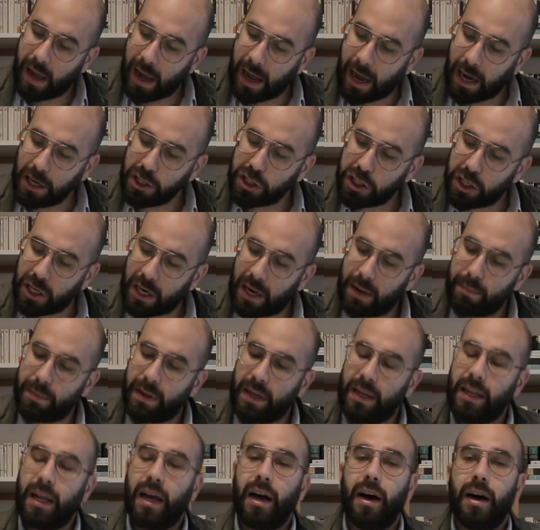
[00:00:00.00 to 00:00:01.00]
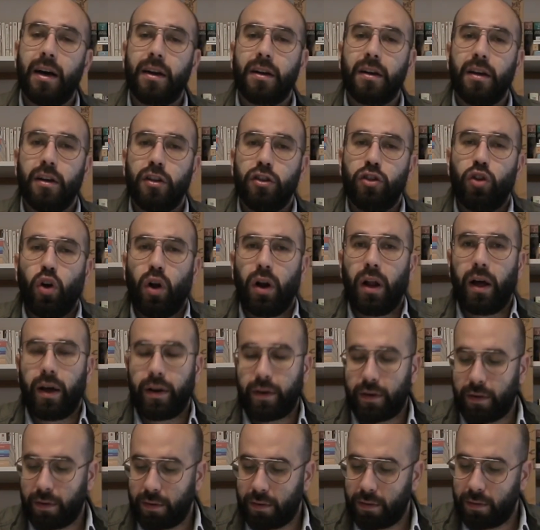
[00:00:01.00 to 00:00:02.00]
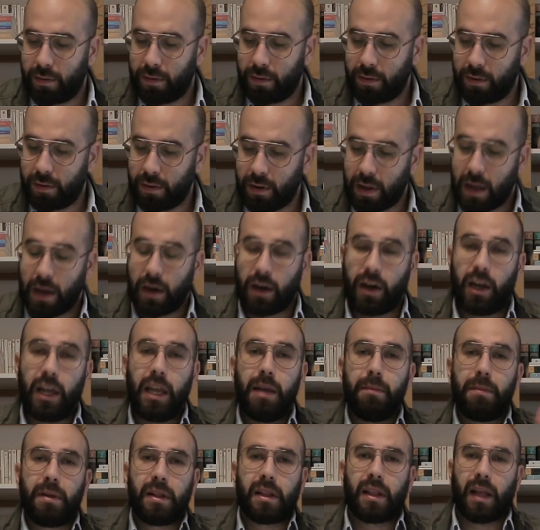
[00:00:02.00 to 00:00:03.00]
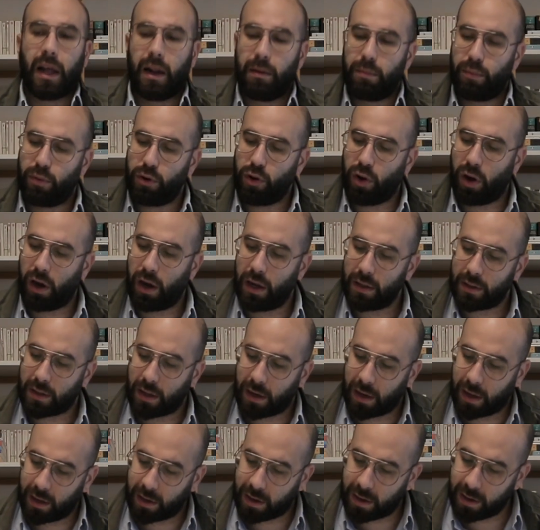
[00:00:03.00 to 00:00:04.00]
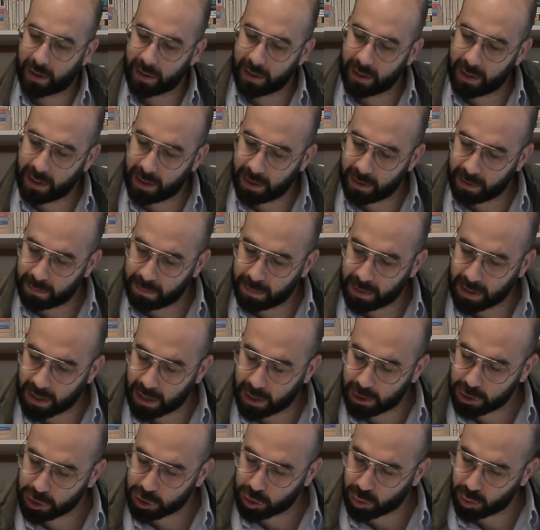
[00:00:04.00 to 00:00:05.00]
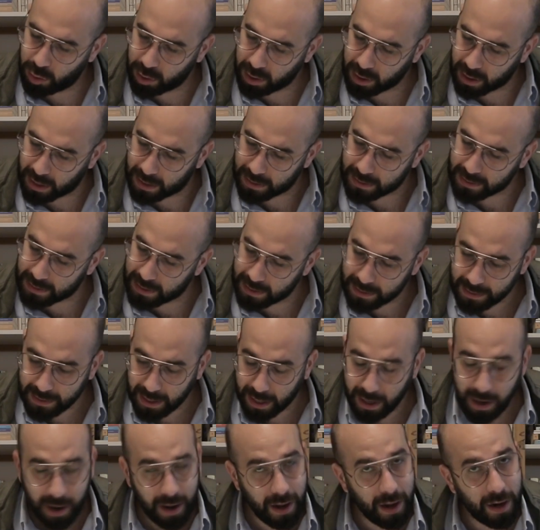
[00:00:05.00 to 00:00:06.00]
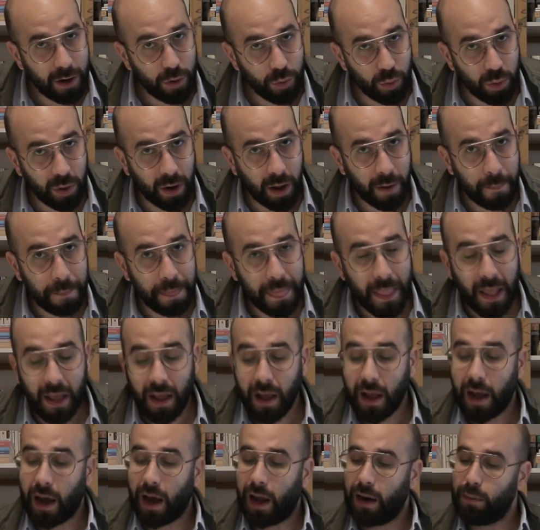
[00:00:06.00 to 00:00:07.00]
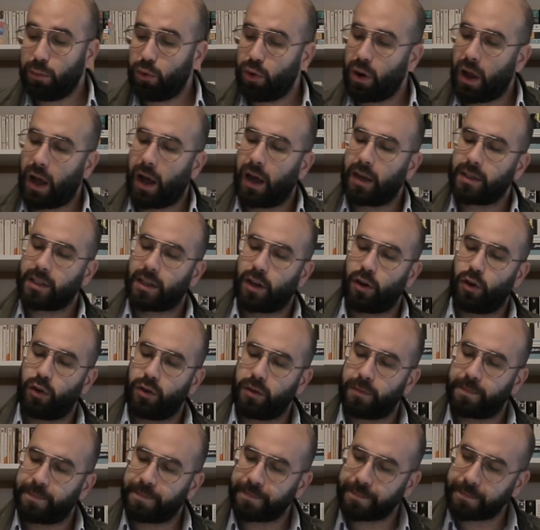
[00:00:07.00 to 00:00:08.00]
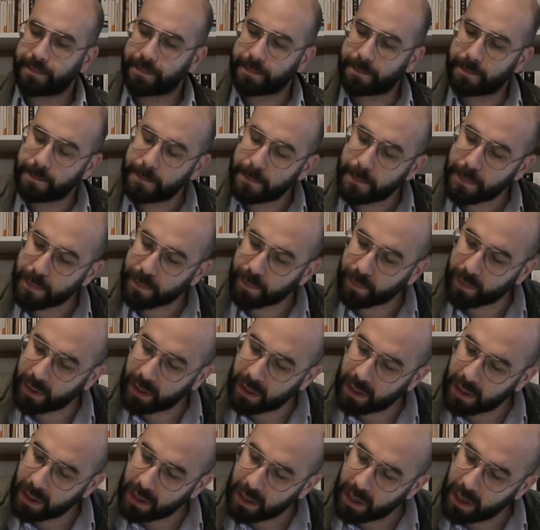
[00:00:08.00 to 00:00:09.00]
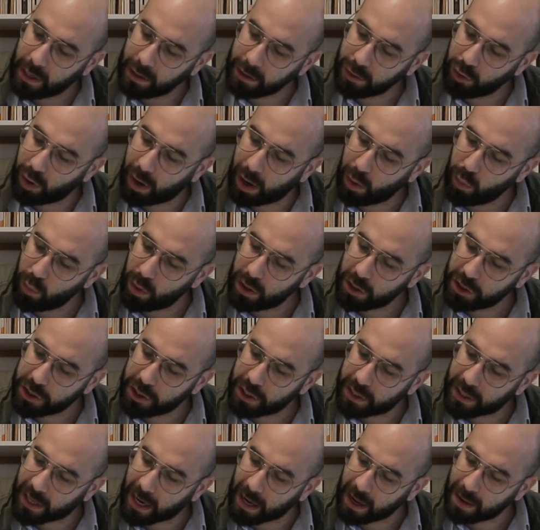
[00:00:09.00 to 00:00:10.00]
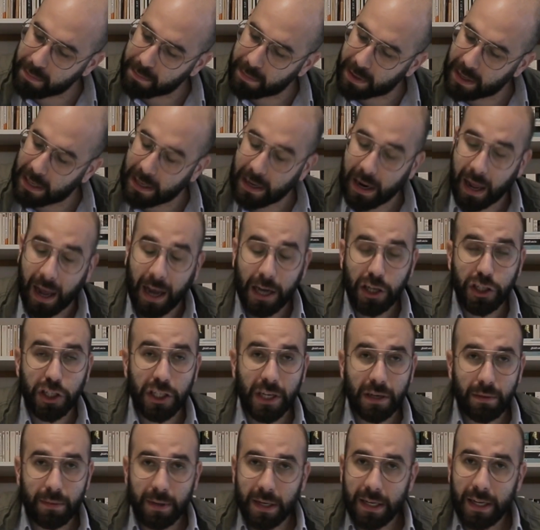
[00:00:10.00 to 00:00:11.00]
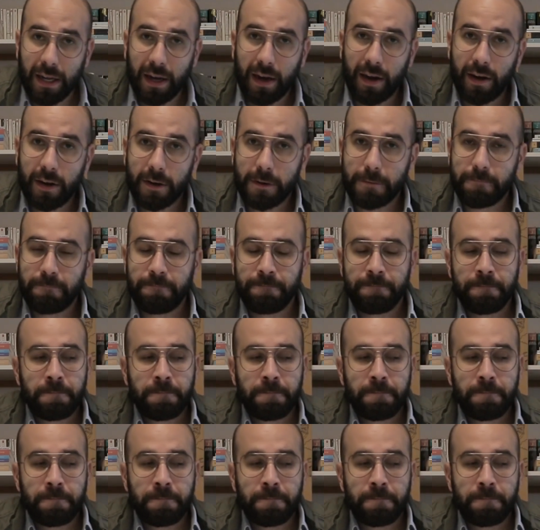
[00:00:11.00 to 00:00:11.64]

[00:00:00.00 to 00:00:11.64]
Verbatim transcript: 10 مليار دولار قيمة البيوعات العقارية بالأشهر التسعة الأولى الملاحظة هون انه اول شيء رقم ال 10 مليار